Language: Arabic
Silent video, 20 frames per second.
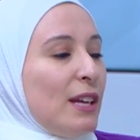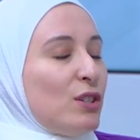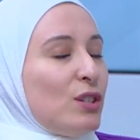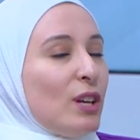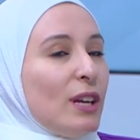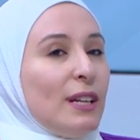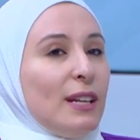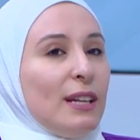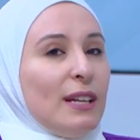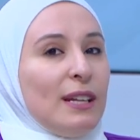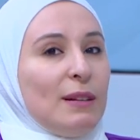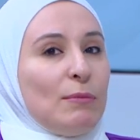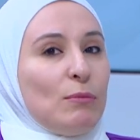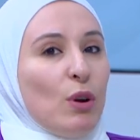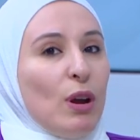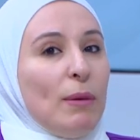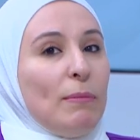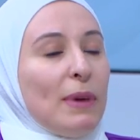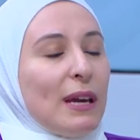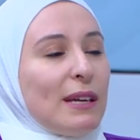الشغله
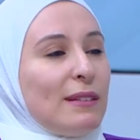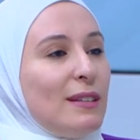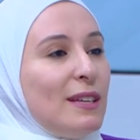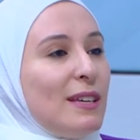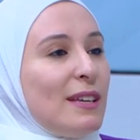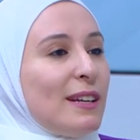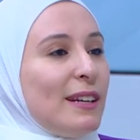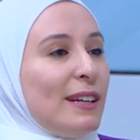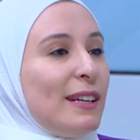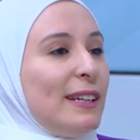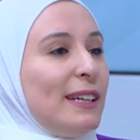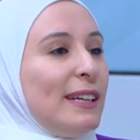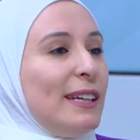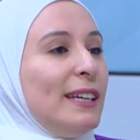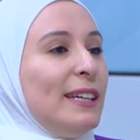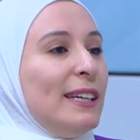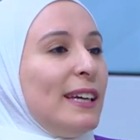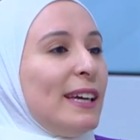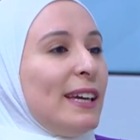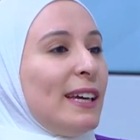المهمه كثير اللي
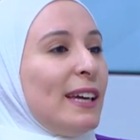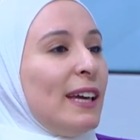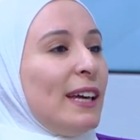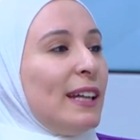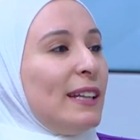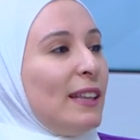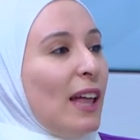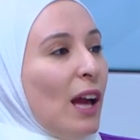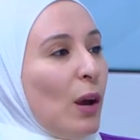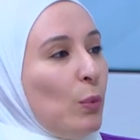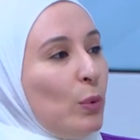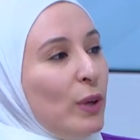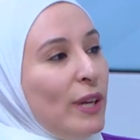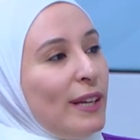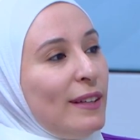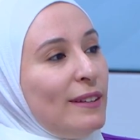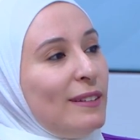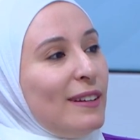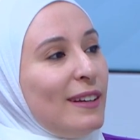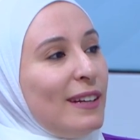هي
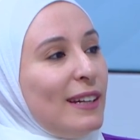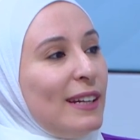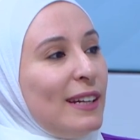تعويد